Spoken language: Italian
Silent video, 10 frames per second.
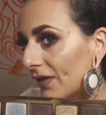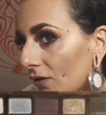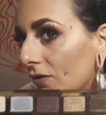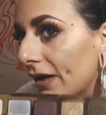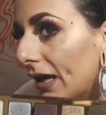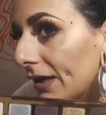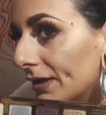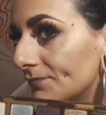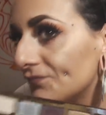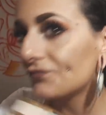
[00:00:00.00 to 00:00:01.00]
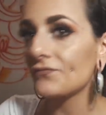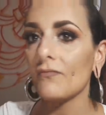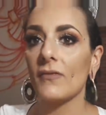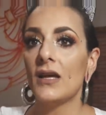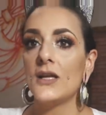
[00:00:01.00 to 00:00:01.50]
Ok?
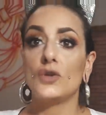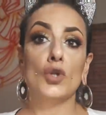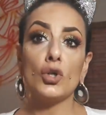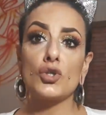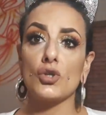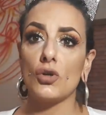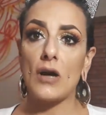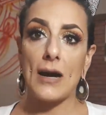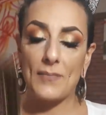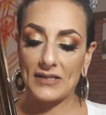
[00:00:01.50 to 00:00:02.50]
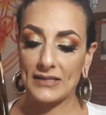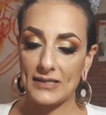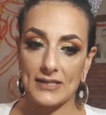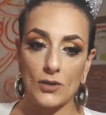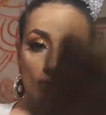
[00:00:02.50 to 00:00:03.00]
Non sono
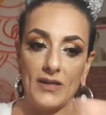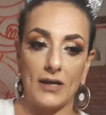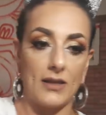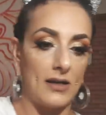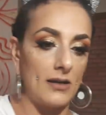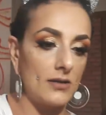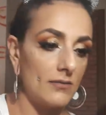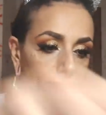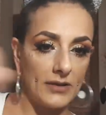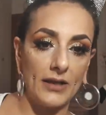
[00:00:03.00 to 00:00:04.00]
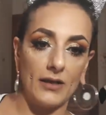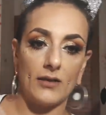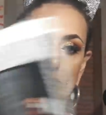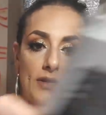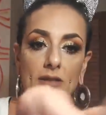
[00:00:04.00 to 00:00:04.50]
abbastanza illuminata e
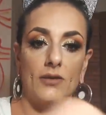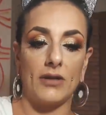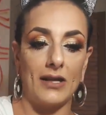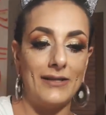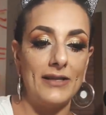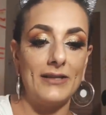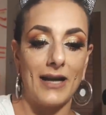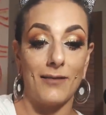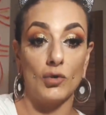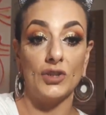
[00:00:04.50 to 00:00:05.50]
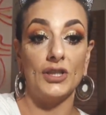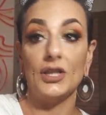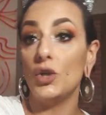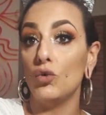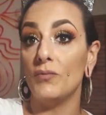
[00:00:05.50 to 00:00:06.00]
quindi vediamo di
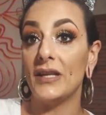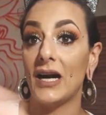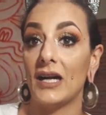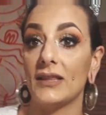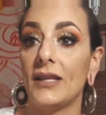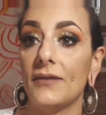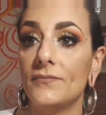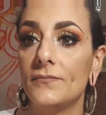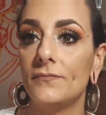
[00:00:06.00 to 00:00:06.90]
illuminante.